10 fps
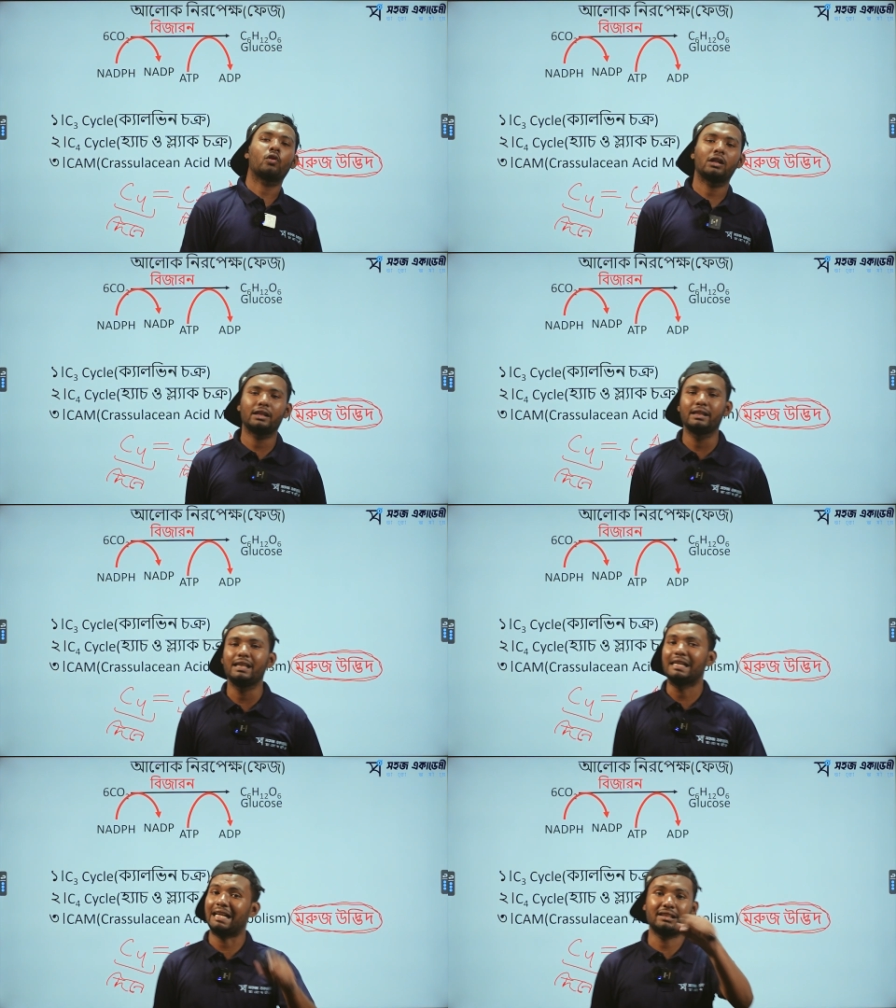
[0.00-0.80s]
খোলা থাকে কি
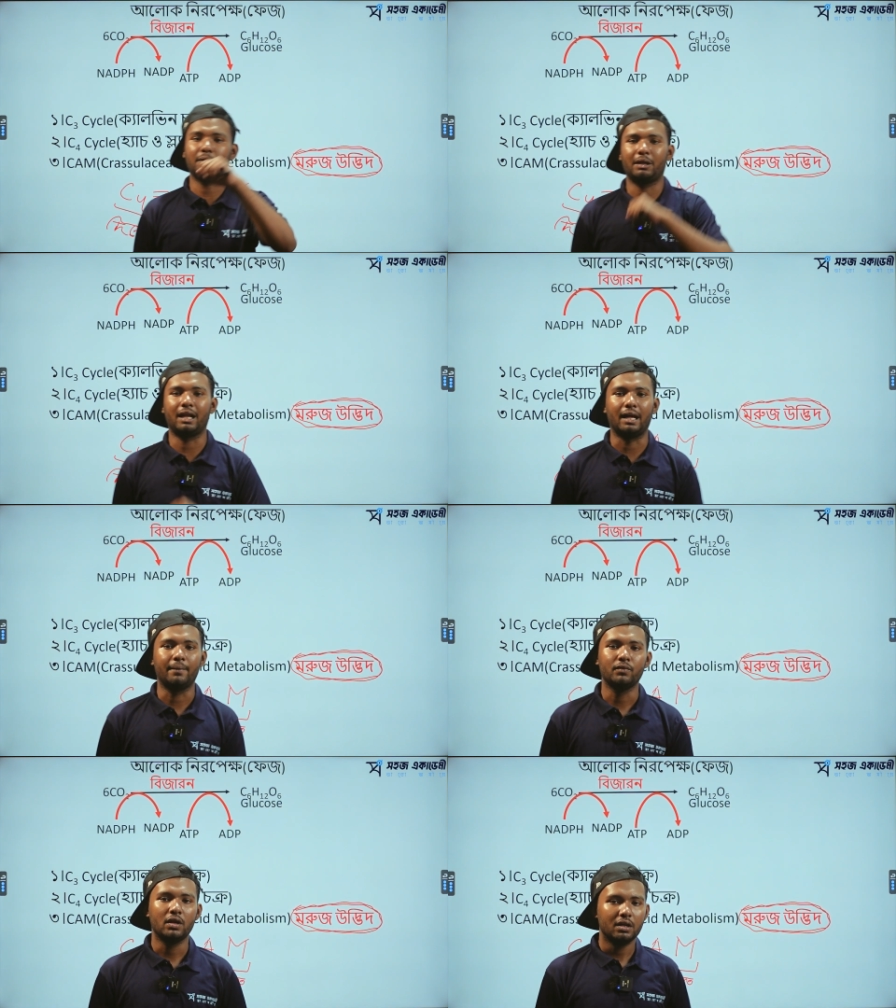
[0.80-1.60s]
রাতের বেলা
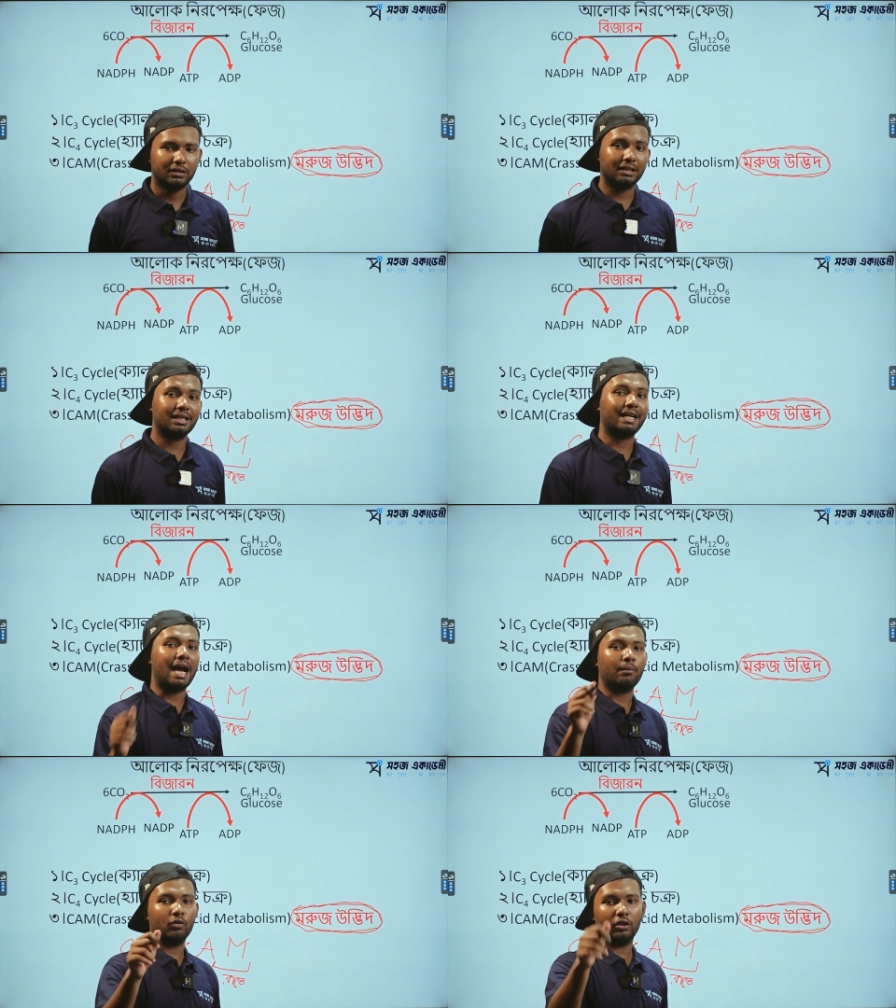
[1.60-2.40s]
তাহলে সে
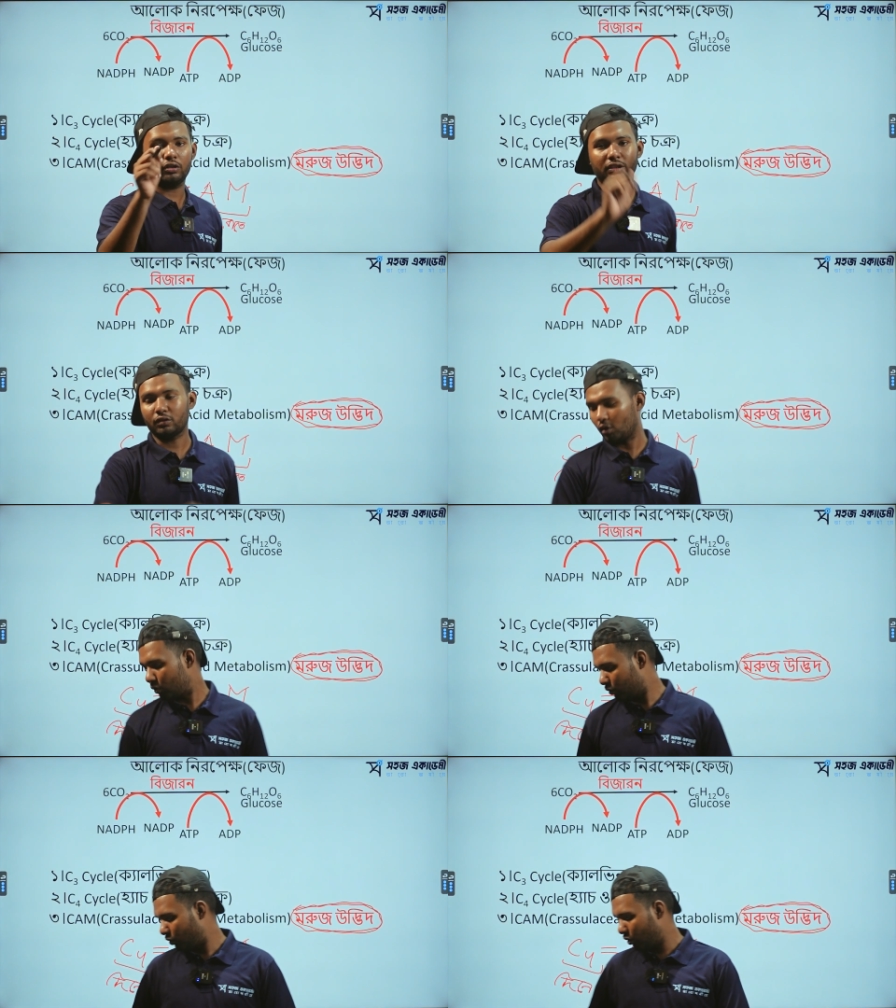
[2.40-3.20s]
কার্বন ডাইঅক্সাইড
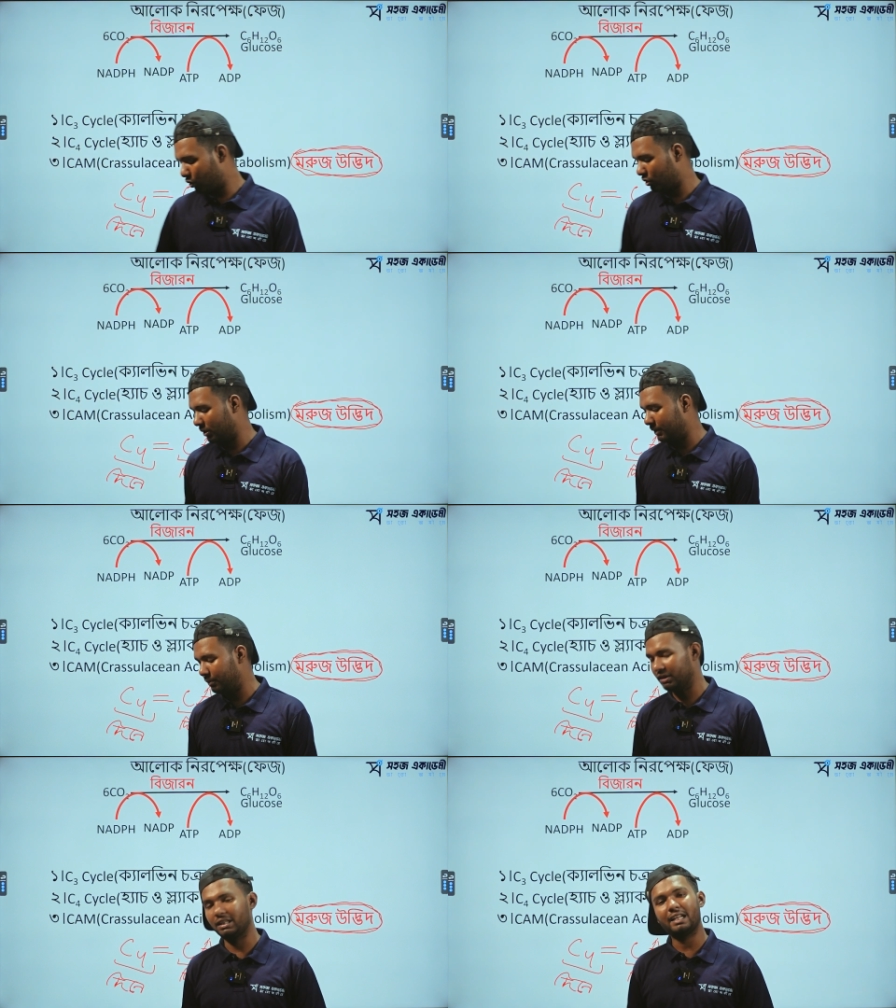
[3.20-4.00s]
কখন গ্রহণ করতে
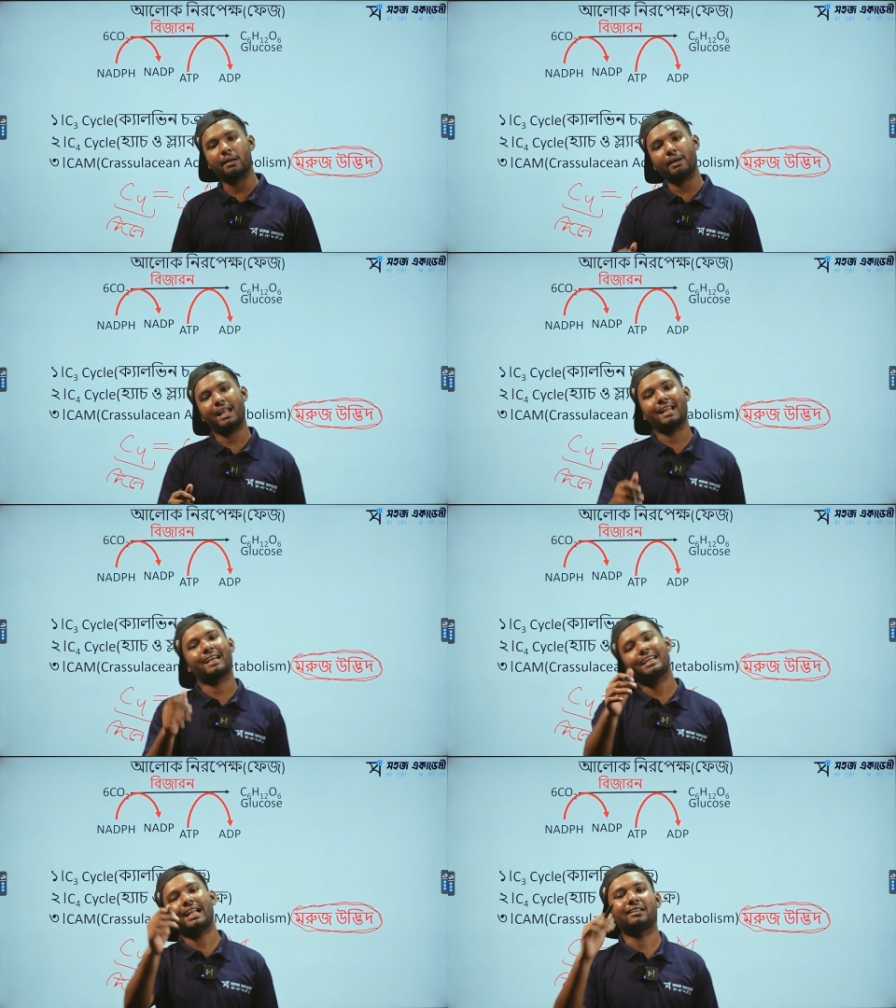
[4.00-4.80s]
পারবে দিনের বেলা
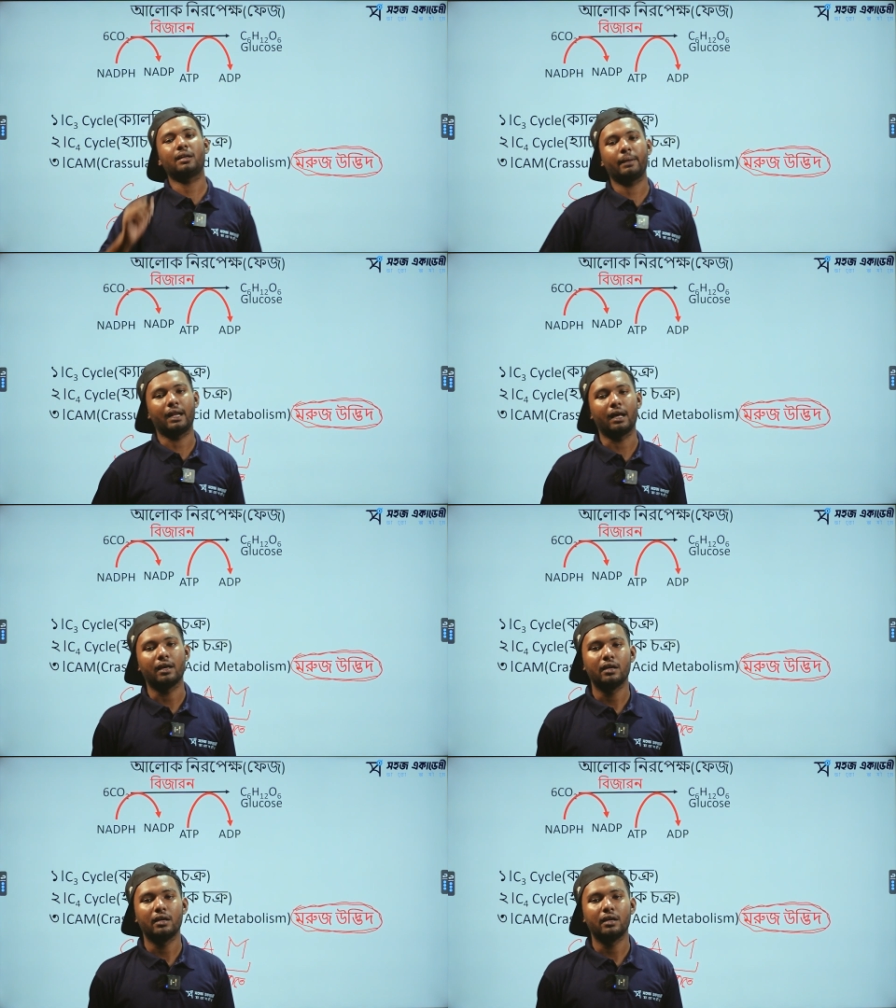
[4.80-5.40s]
নাকি রাতের বেলা